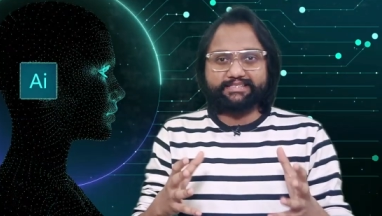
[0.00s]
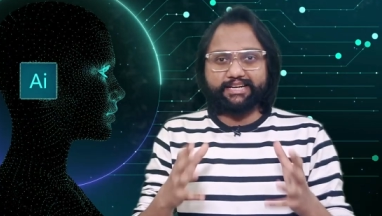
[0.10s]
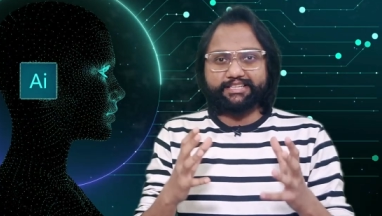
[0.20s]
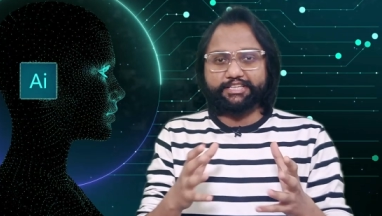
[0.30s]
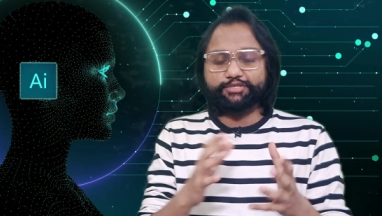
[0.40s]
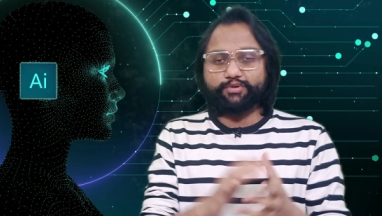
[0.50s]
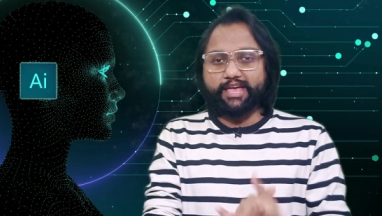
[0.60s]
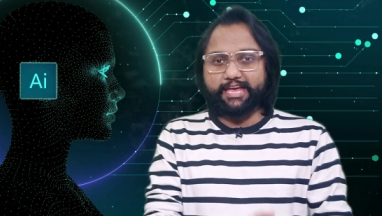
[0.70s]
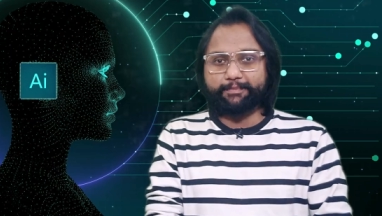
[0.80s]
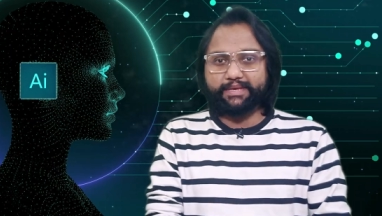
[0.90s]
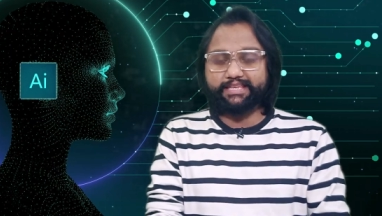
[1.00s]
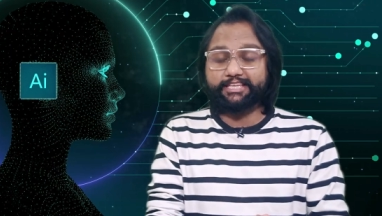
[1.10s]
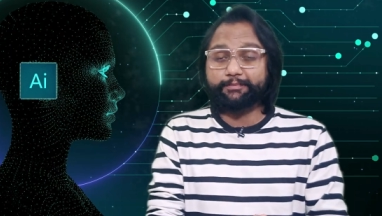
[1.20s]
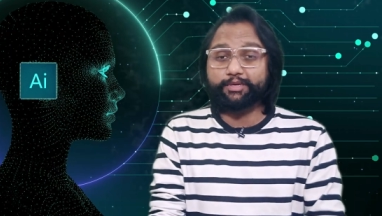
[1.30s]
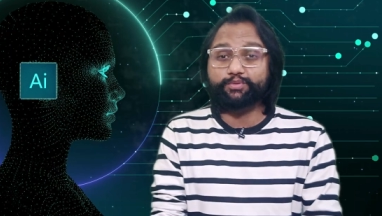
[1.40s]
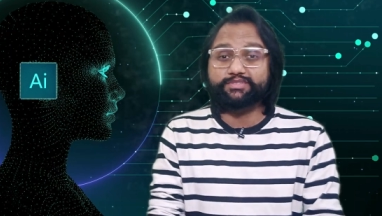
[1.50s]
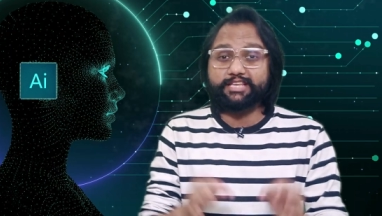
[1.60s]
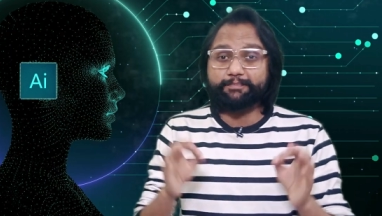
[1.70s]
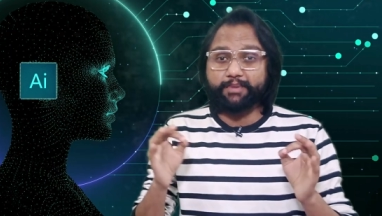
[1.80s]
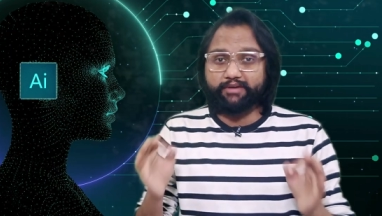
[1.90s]
इज दैट ये जो ऐप है ये भी
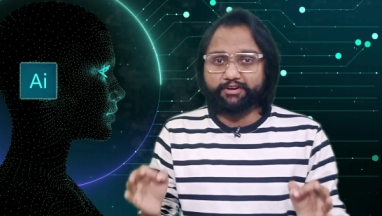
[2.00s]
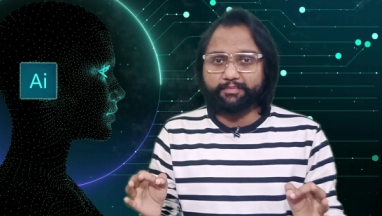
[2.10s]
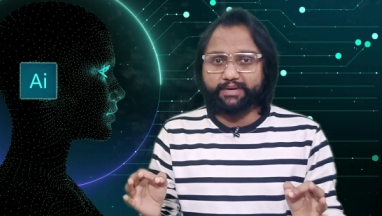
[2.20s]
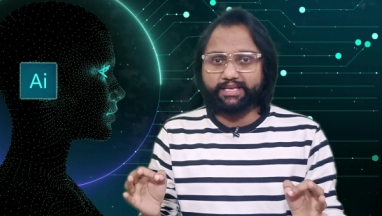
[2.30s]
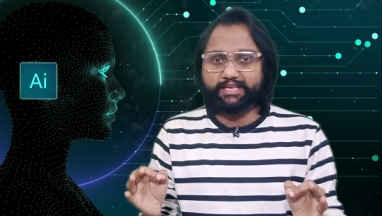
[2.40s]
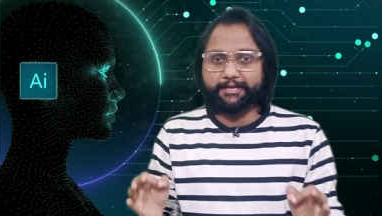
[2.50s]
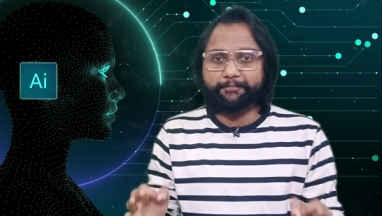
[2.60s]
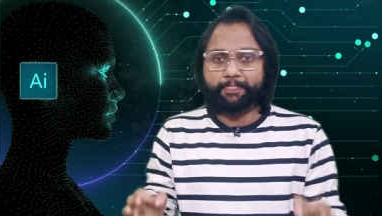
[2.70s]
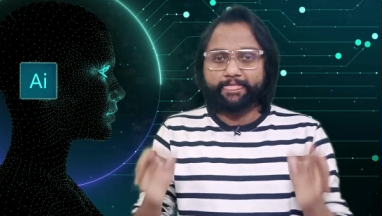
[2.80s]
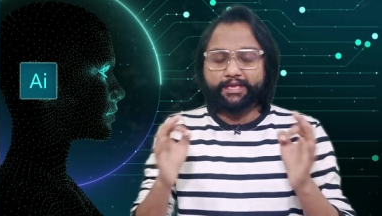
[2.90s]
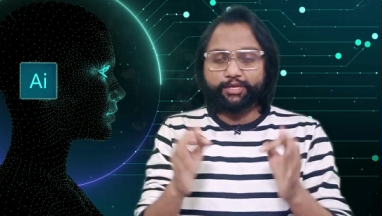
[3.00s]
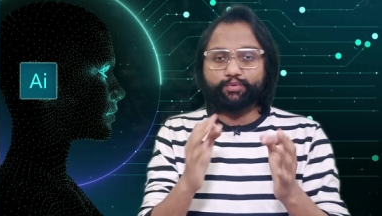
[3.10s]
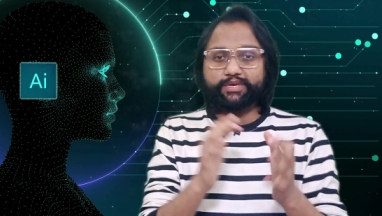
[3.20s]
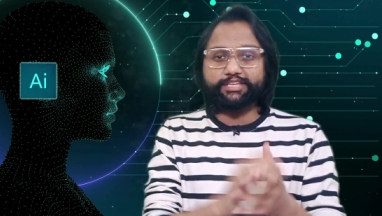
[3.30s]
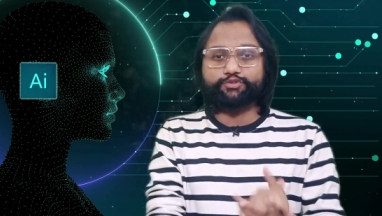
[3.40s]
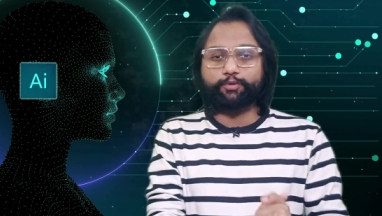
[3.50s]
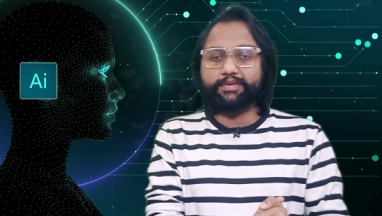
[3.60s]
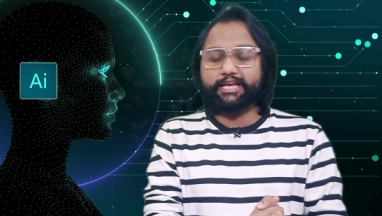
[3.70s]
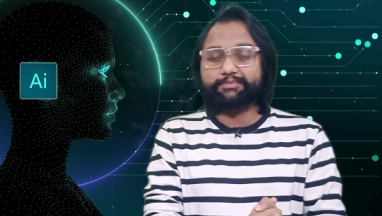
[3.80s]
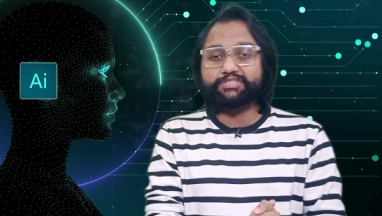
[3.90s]
उनसे पावर्ड बाय है क्योंकि जो
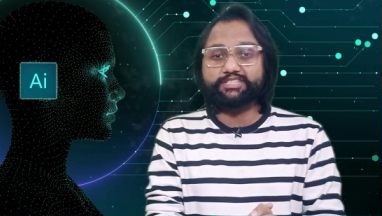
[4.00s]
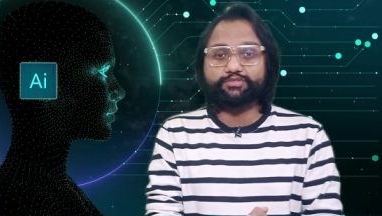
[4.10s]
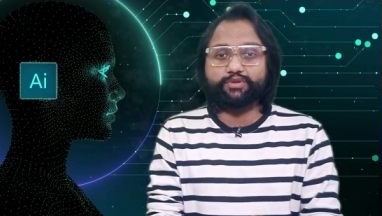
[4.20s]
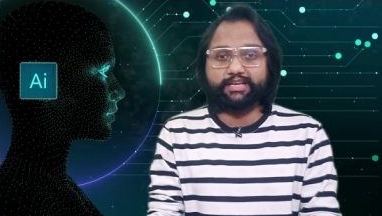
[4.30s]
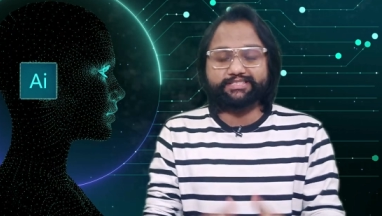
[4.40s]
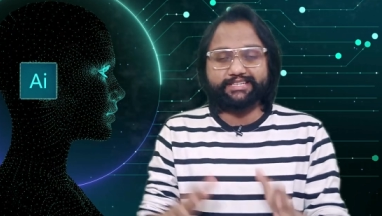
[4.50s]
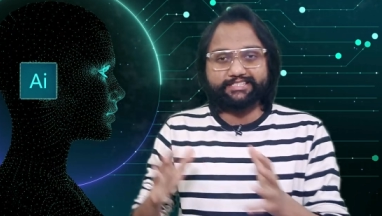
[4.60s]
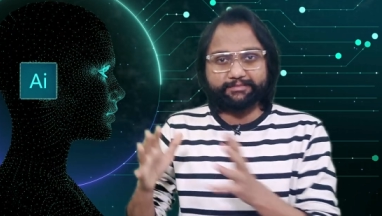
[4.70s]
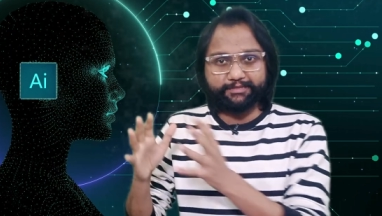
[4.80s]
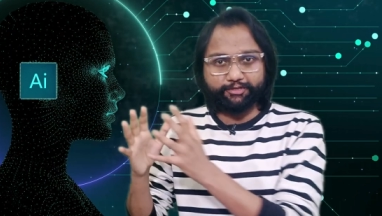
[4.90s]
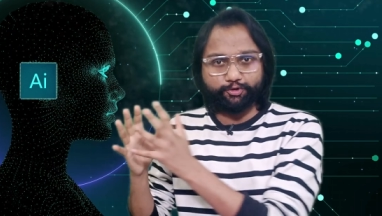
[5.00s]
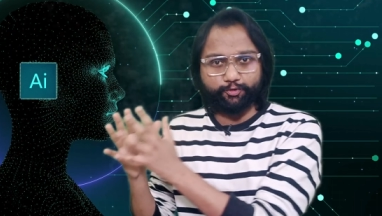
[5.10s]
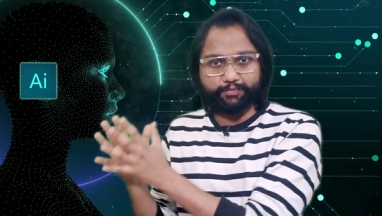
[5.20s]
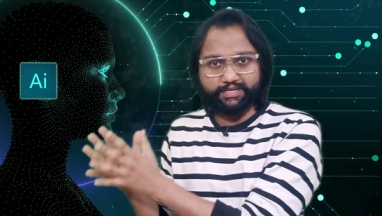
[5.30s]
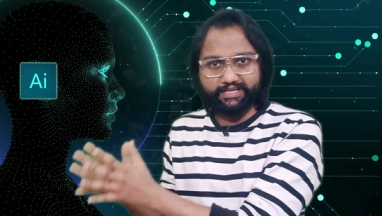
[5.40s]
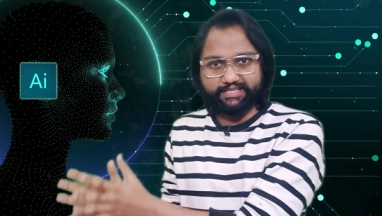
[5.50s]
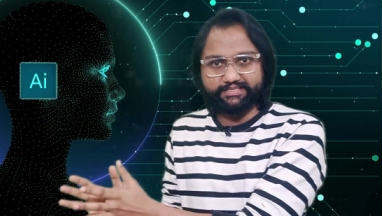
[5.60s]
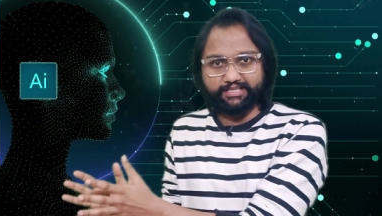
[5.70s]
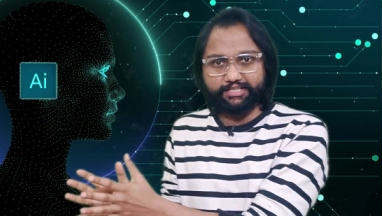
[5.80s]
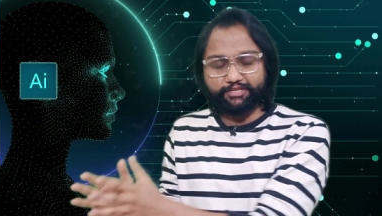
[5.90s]
भी आप चीज़ जो है चैट जीपीटी के ऊपर करना
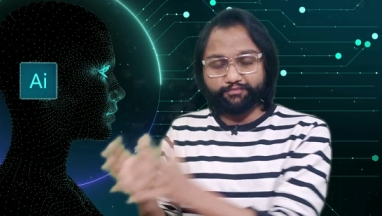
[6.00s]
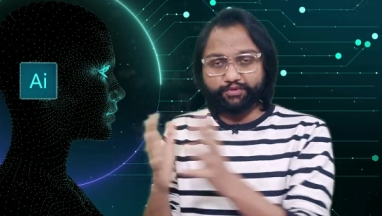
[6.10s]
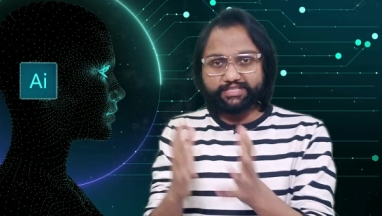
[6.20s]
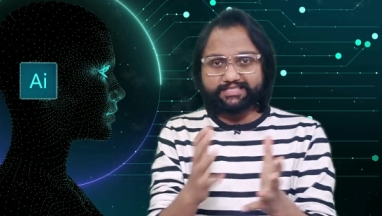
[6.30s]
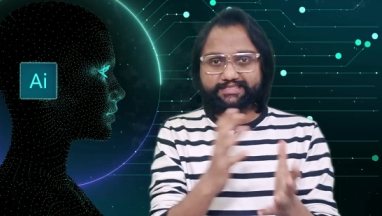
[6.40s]
चाहते हैं वही